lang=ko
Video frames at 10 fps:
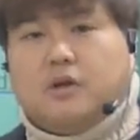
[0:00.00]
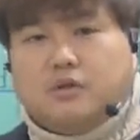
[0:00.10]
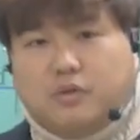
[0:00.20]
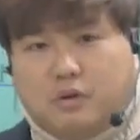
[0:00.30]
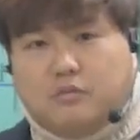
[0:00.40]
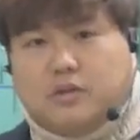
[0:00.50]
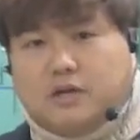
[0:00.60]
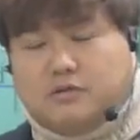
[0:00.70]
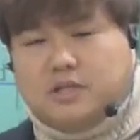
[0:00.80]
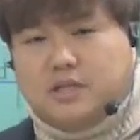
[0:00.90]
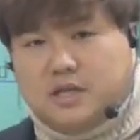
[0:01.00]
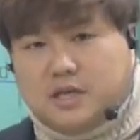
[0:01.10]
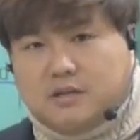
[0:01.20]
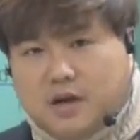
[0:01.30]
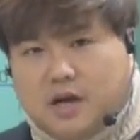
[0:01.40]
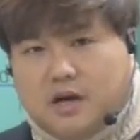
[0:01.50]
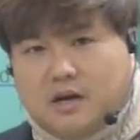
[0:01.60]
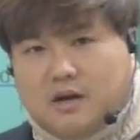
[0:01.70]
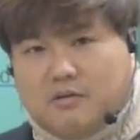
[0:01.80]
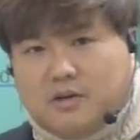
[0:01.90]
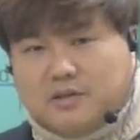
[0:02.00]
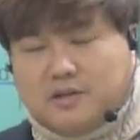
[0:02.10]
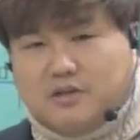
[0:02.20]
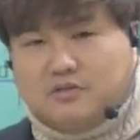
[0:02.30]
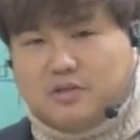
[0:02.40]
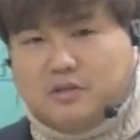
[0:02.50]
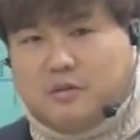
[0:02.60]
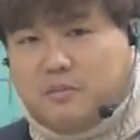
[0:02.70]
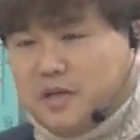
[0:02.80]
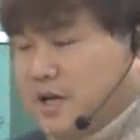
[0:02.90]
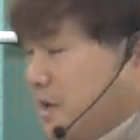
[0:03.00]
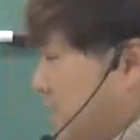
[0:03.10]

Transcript: 너무나도 신기하더라 라고 해석할 수 있는 겁니다.